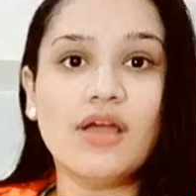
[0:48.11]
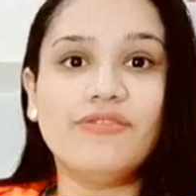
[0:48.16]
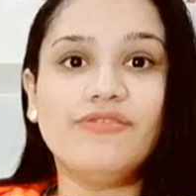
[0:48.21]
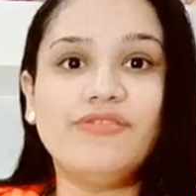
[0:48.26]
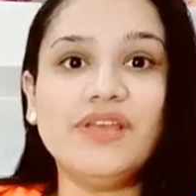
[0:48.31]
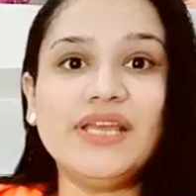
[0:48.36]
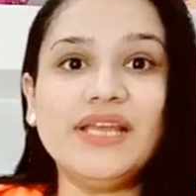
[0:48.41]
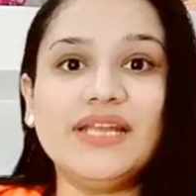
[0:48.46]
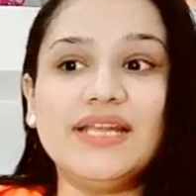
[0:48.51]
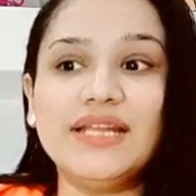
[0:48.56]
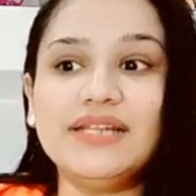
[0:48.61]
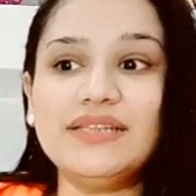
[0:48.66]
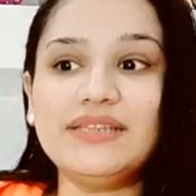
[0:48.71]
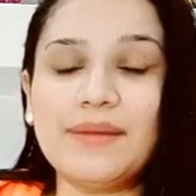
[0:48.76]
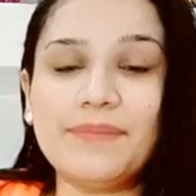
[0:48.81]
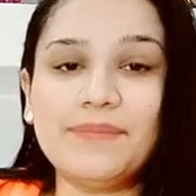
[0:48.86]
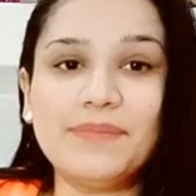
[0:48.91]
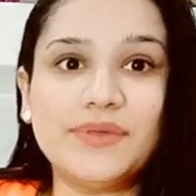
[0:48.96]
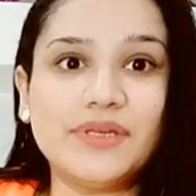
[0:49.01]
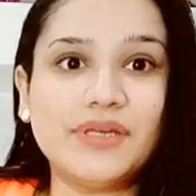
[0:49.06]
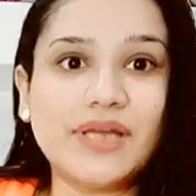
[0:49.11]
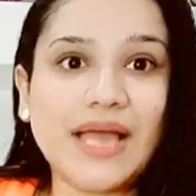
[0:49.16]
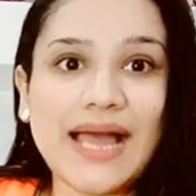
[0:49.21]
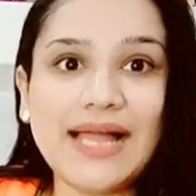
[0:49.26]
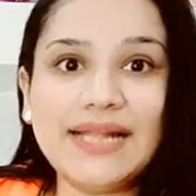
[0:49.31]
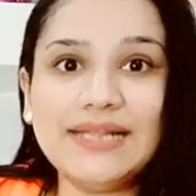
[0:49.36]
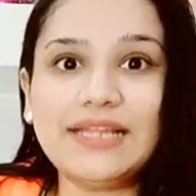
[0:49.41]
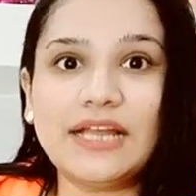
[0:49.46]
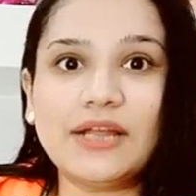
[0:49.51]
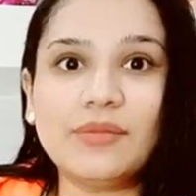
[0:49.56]
في ان انت
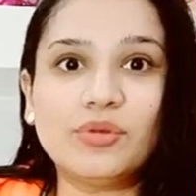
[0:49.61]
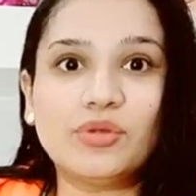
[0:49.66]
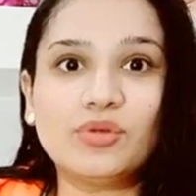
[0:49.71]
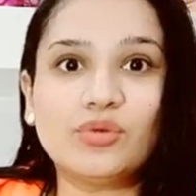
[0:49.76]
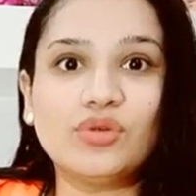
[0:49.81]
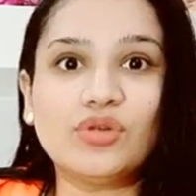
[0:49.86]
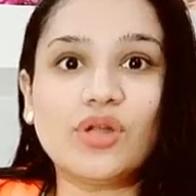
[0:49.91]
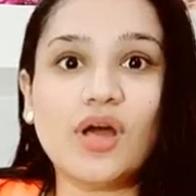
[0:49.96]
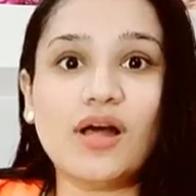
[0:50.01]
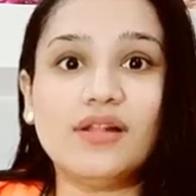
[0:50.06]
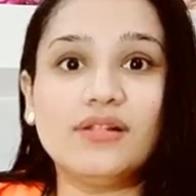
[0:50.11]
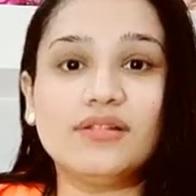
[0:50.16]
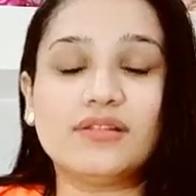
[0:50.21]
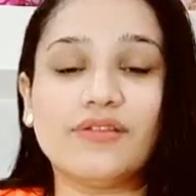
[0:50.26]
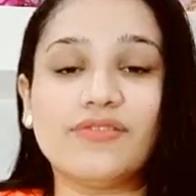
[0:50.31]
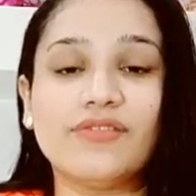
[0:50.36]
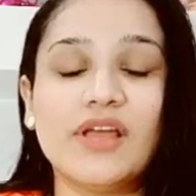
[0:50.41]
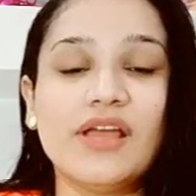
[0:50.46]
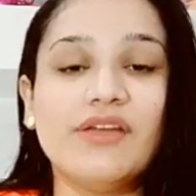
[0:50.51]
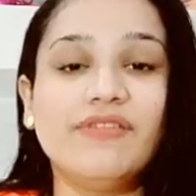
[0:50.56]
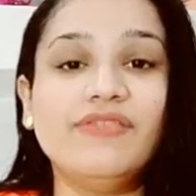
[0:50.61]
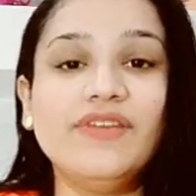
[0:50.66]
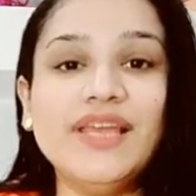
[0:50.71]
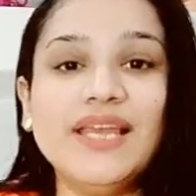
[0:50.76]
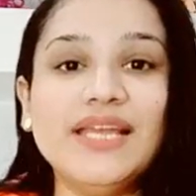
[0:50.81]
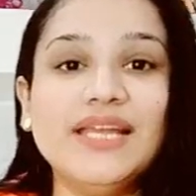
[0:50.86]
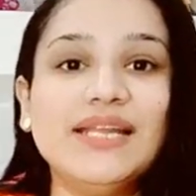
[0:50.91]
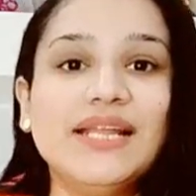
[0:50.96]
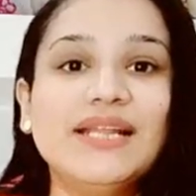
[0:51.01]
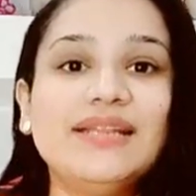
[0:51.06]
بحالتك بتكون الطف
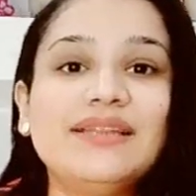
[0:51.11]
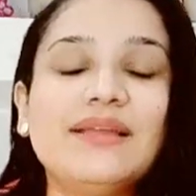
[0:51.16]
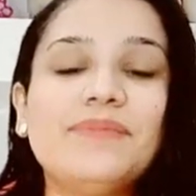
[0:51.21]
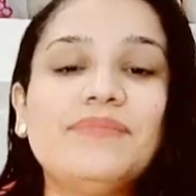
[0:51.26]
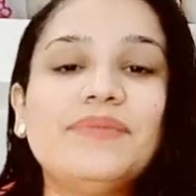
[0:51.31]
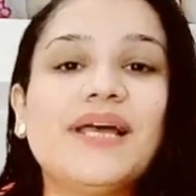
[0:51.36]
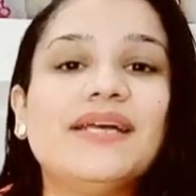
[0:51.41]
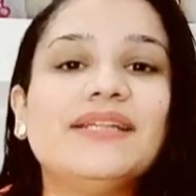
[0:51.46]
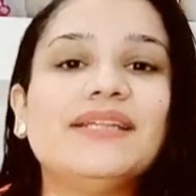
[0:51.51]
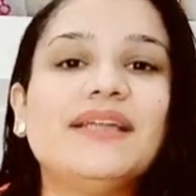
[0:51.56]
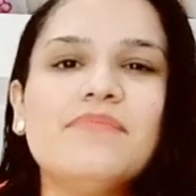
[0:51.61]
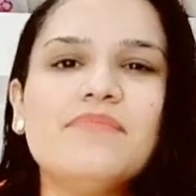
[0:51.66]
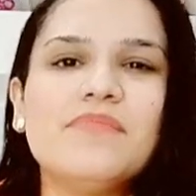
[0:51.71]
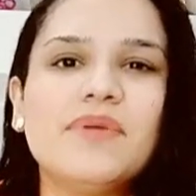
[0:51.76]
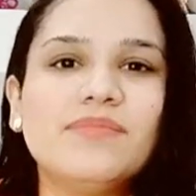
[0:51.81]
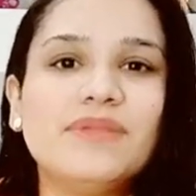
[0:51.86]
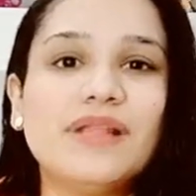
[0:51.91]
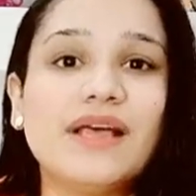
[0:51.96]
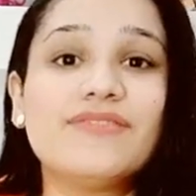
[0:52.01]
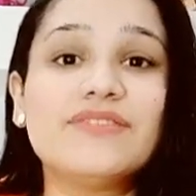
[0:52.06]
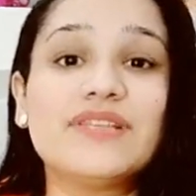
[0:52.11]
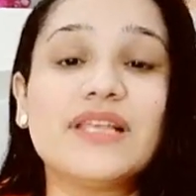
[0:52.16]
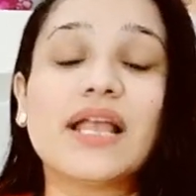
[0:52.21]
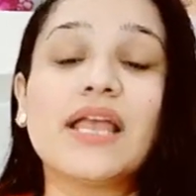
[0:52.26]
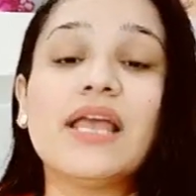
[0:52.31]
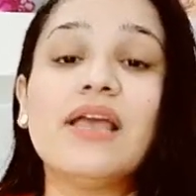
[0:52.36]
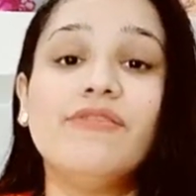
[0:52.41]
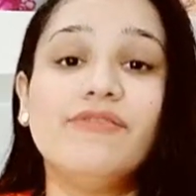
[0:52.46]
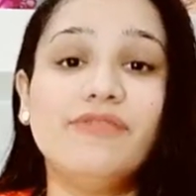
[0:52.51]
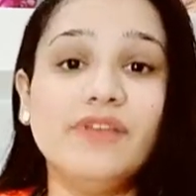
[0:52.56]
في ان انت بتهتم بنفسك
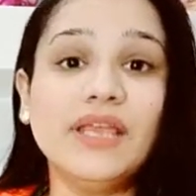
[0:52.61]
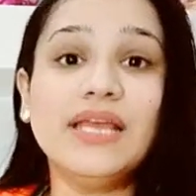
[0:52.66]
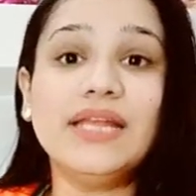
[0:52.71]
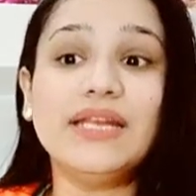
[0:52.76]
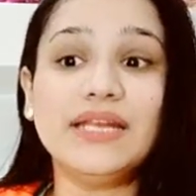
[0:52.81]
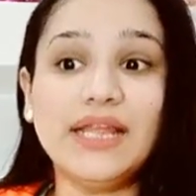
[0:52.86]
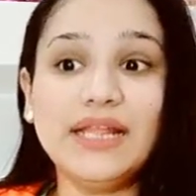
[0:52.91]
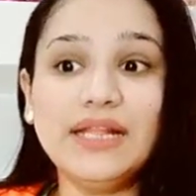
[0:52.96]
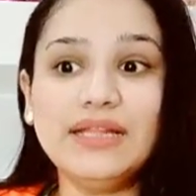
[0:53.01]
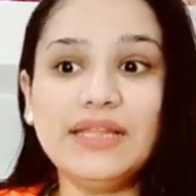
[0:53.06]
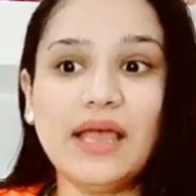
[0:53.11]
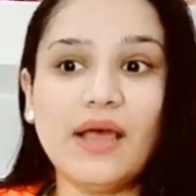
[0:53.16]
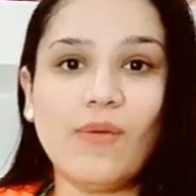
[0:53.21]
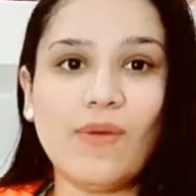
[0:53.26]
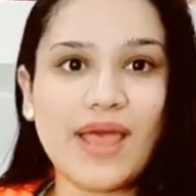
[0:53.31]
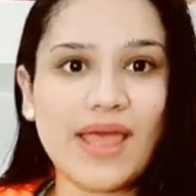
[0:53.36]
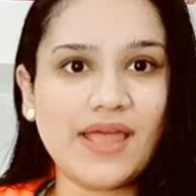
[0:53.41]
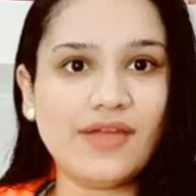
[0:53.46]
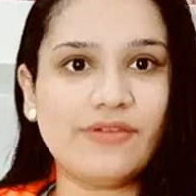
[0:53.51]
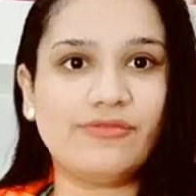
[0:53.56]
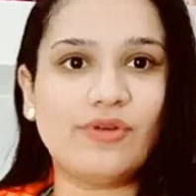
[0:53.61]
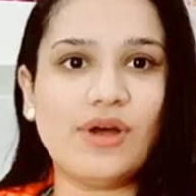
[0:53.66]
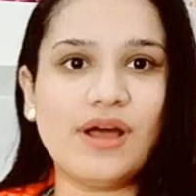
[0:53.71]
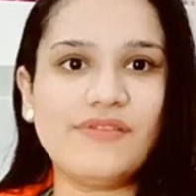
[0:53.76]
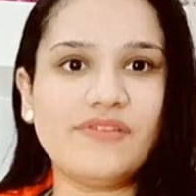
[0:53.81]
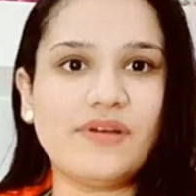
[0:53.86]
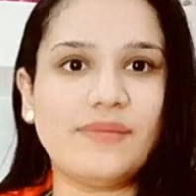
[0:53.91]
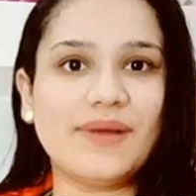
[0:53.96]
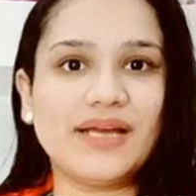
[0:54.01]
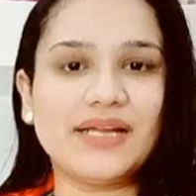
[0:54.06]
في ان انت واقف
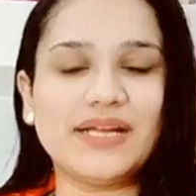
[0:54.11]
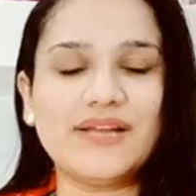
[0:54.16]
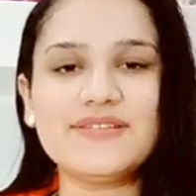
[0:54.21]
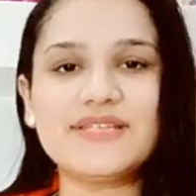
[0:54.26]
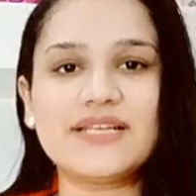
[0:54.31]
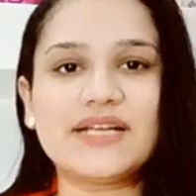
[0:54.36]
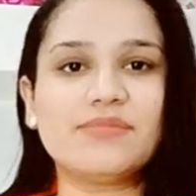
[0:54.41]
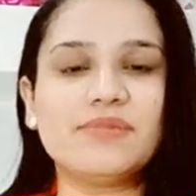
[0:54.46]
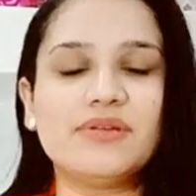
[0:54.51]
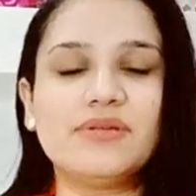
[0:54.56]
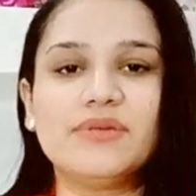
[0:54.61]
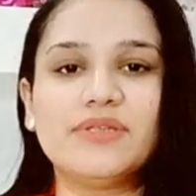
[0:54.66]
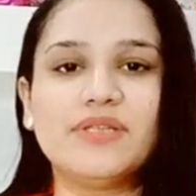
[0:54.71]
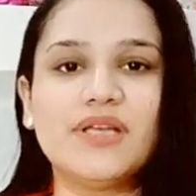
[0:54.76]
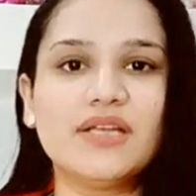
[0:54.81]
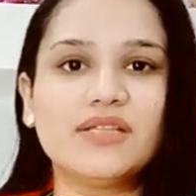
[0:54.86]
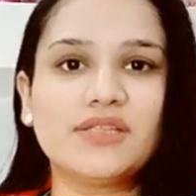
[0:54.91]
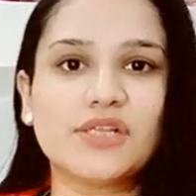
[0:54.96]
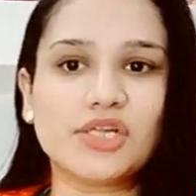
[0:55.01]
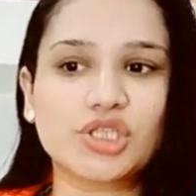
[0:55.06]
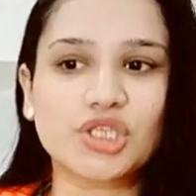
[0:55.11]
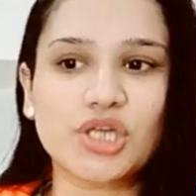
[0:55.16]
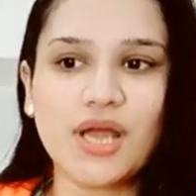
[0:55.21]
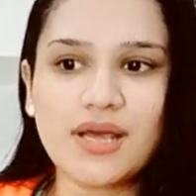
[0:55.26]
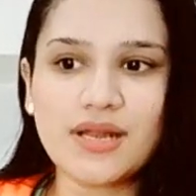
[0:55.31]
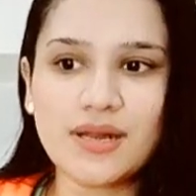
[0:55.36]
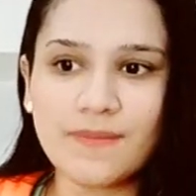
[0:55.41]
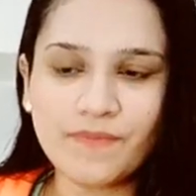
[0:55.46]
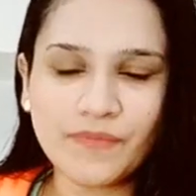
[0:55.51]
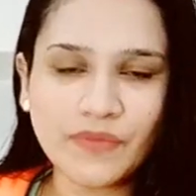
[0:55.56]
واقفه مع نفسك من بدايه
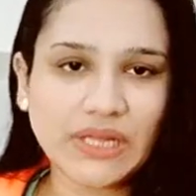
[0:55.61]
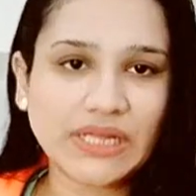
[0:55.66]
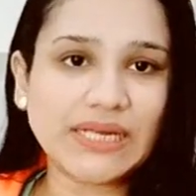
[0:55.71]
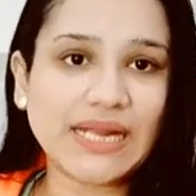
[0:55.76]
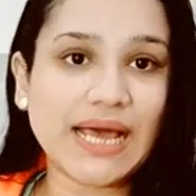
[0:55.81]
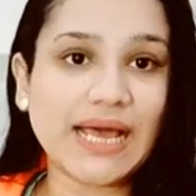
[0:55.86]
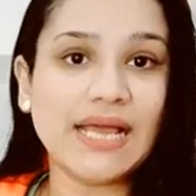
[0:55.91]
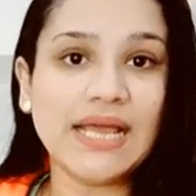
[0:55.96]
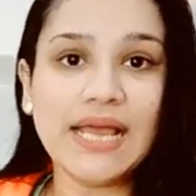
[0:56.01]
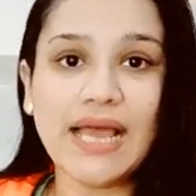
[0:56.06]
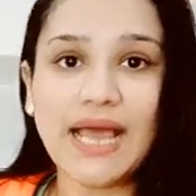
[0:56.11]
الشهر لا